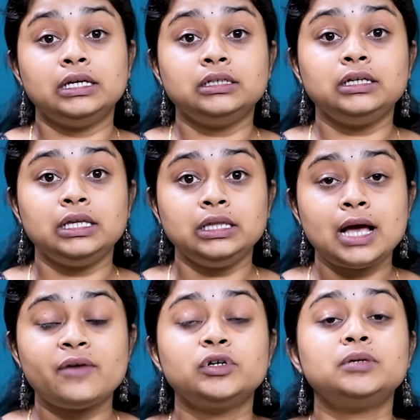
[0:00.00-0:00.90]
இது
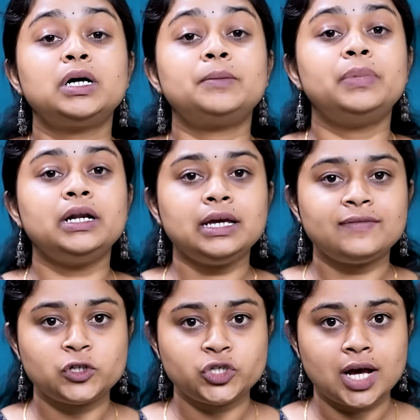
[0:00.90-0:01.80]
இந்தியாவுக்கு மிகப்பெரிய
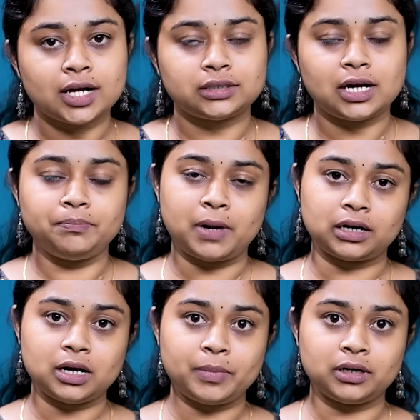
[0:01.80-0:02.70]
வெற்றியாகத்தான்
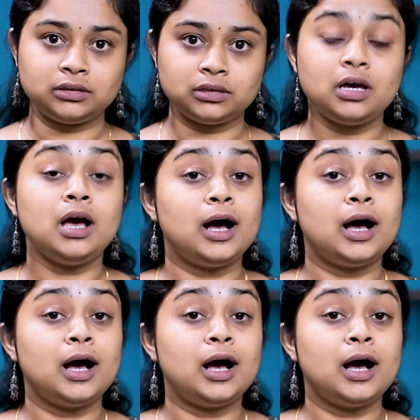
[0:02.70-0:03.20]
பார்க்கப்படுது